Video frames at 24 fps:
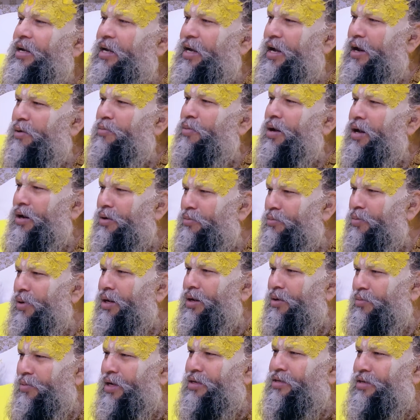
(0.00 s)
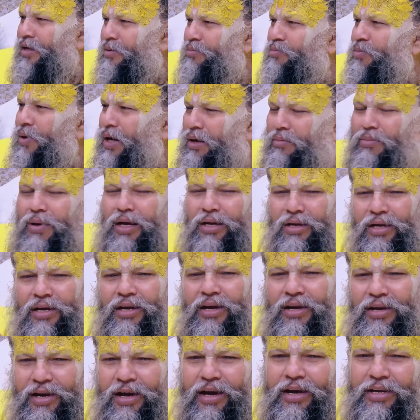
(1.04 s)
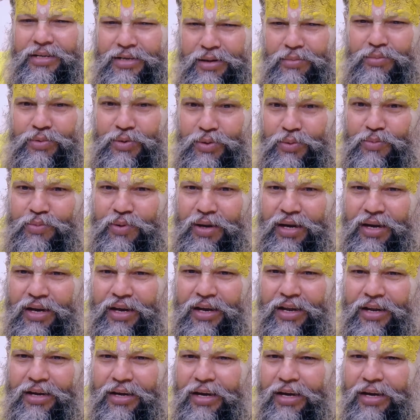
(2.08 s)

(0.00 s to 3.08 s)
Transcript: ये हमारा मन हमारे साथ बेईमानी कर रहा है समझो पहले